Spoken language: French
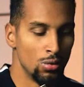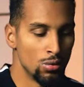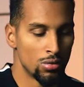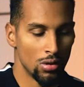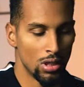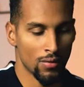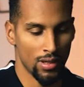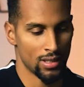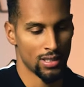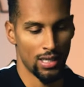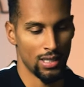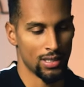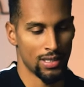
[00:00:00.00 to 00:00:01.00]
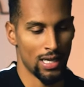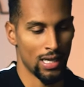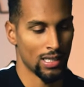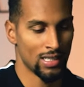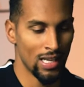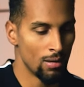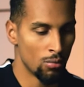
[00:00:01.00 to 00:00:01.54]
lu ce livre et ça, ça a
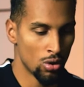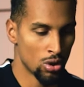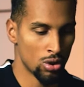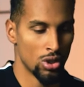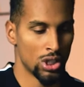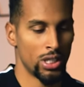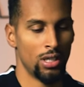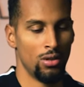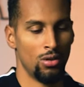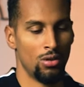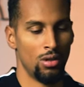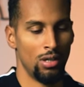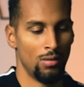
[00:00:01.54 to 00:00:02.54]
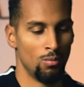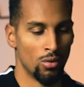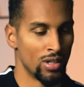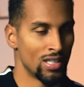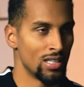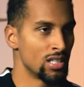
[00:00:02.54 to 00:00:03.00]
tellement changé mon état